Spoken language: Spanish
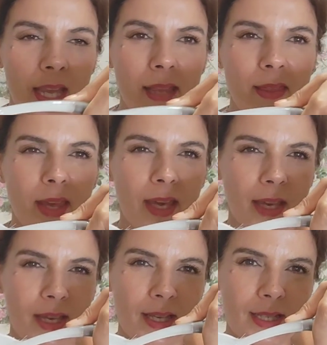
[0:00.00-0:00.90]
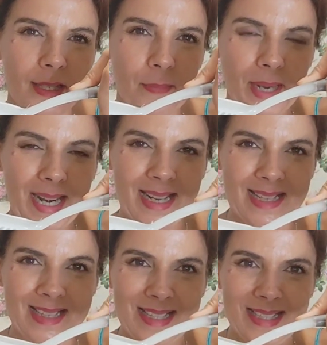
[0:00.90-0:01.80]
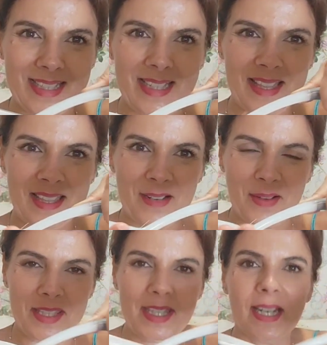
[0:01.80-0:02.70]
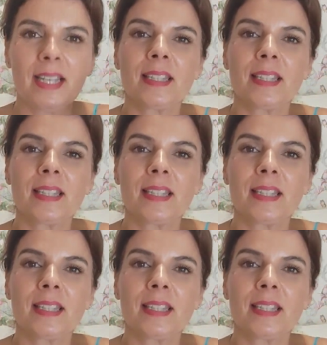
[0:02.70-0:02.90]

y dije, este para las esquinas de la bañera,